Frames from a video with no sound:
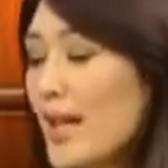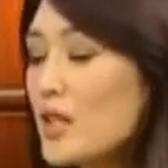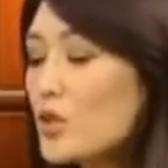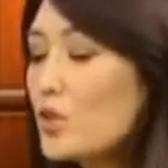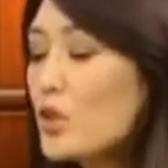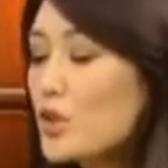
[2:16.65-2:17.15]
但
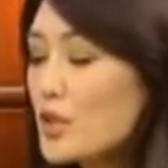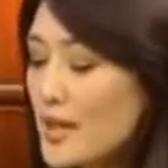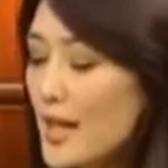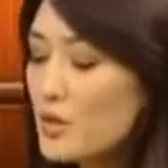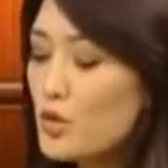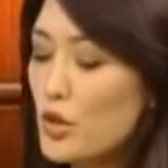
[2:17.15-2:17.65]
是就是说，
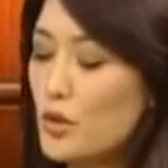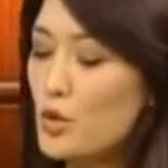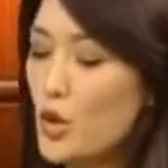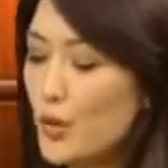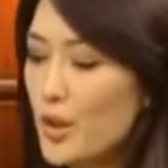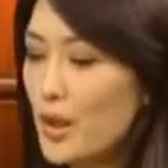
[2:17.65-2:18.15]
单纯
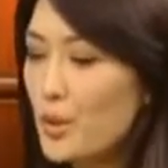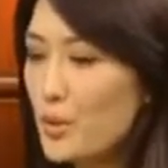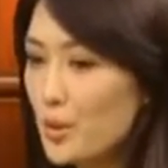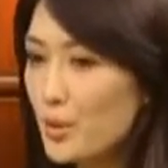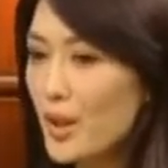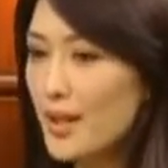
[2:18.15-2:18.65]
从一个
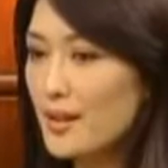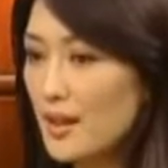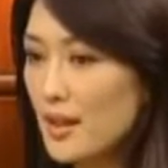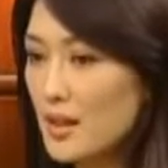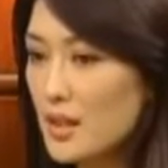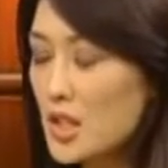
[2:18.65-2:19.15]
女人
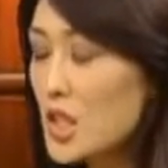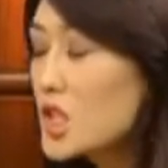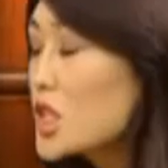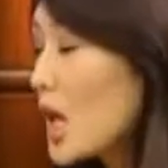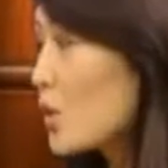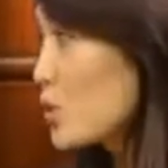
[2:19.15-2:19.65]
的
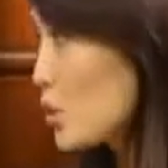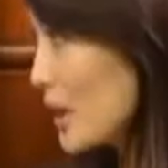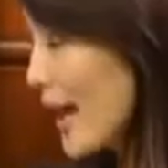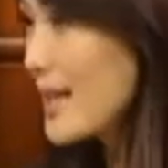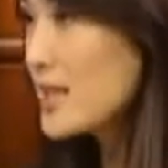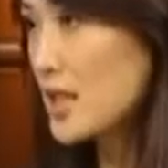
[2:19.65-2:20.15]
视角去
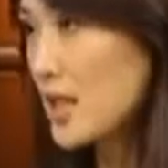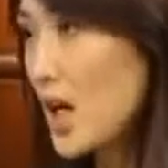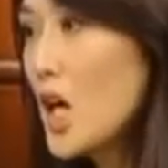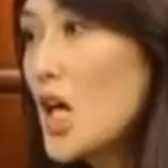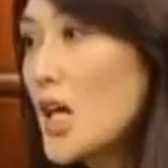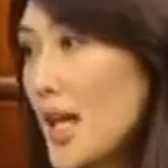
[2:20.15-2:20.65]
看这
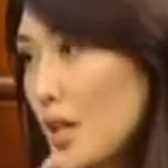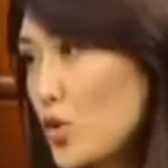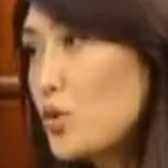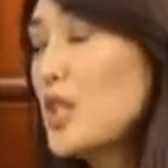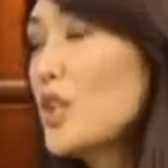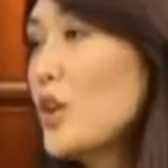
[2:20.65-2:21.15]
个，它
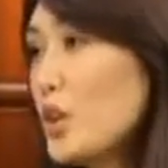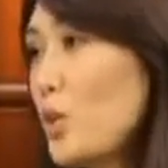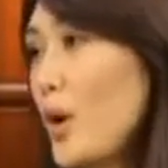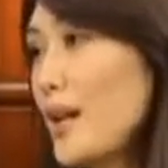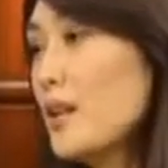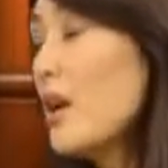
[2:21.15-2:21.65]
中间有一
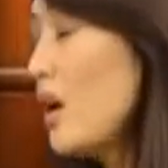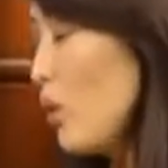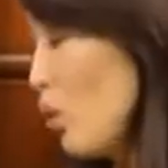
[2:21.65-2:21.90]
段。